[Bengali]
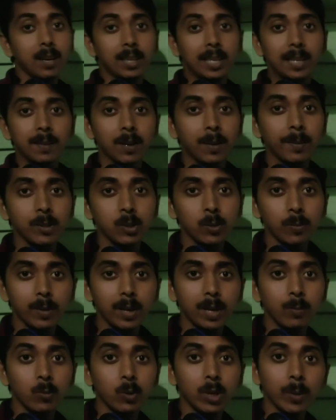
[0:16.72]
কীভাবে তোমরা
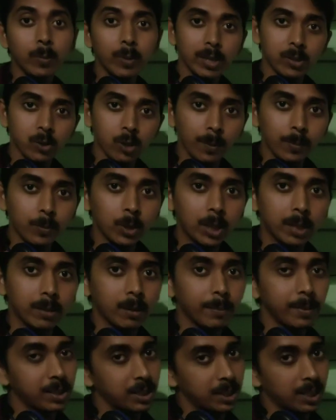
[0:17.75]
মুখে মুখে সলভ করতে
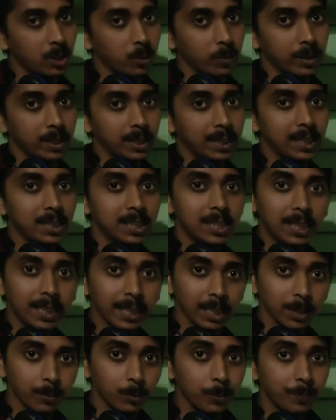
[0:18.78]
পারবে সেটা তোমাদেরকে
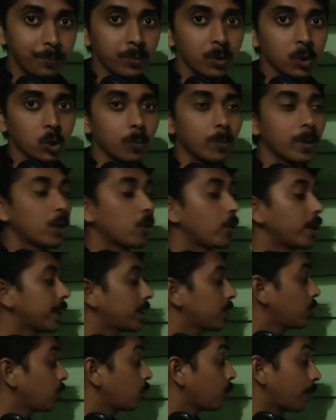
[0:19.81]
শিখিয়ে দেবো তোমরা
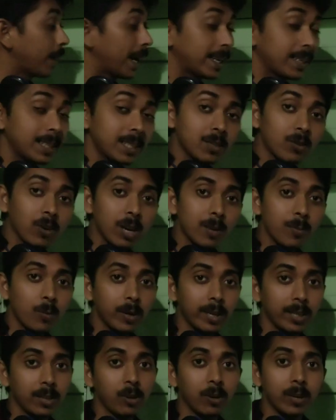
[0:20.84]
কয়েকটা অঙ্ক প্র্যাকটিস করার
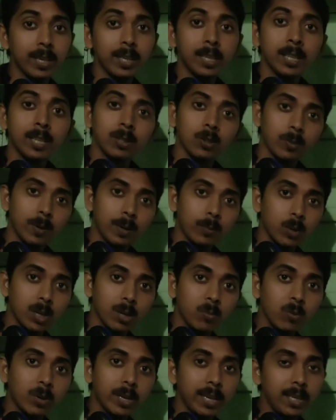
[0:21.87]
পরে এই ধরনের তোমরা মুখে
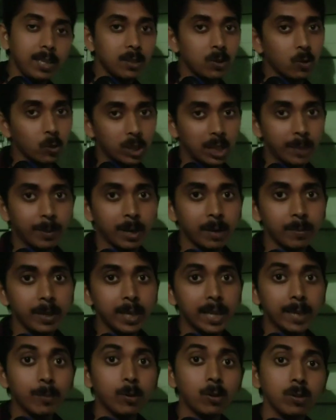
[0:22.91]
মুখেই করতে পারবে
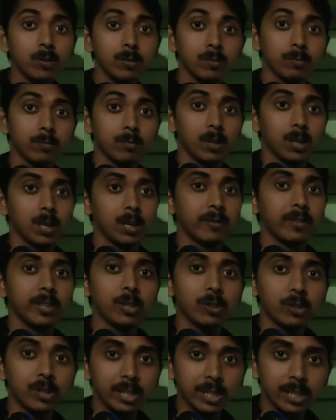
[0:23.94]
এবং
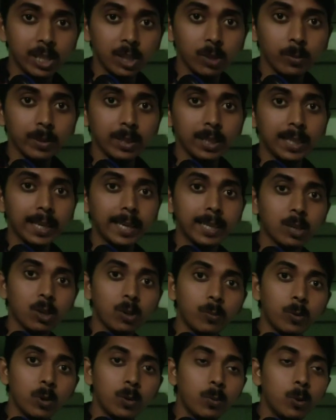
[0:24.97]
ভিডিও শেষে তোমাদেরকে এটাও
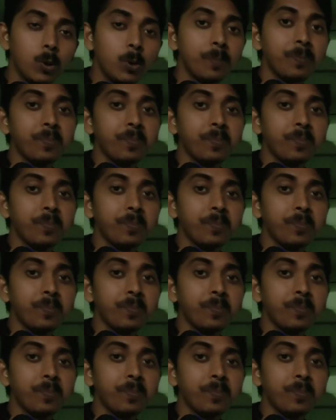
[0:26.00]
বলবো